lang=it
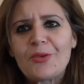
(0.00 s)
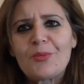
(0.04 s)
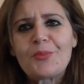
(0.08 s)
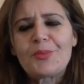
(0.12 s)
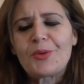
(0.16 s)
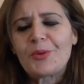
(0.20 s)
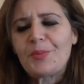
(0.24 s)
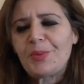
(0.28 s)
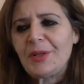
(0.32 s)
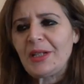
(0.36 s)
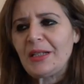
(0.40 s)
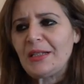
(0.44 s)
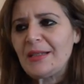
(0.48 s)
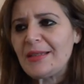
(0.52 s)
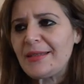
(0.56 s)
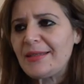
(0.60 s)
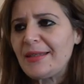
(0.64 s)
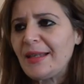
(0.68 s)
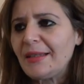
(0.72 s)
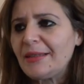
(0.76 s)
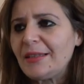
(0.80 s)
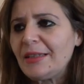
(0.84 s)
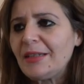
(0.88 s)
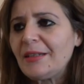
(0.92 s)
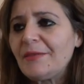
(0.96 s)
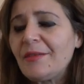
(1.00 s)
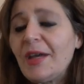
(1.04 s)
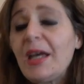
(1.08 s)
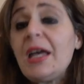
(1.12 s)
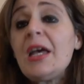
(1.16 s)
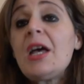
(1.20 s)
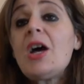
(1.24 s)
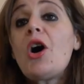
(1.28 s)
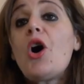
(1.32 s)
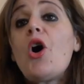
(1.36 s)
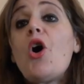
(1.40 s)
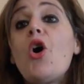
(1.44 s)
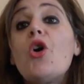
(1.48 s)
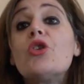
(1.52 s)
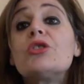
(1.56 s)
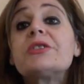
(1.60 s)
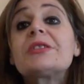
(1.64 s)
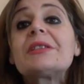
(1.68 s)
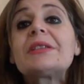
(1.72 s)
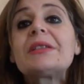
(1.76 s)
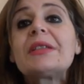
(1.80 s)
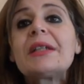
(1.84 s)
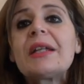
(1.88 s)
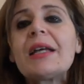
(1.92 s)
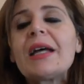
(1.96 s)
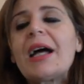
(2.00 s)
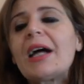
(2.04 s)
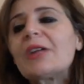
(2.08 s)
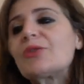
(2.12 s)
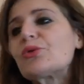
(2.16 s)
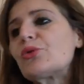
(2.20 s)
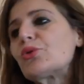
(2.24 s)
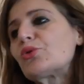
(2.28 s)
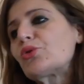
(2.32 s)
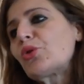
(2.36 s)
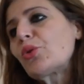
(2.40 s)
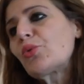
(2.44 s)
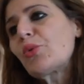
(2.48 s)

con proprie iniziative, oltre a tutto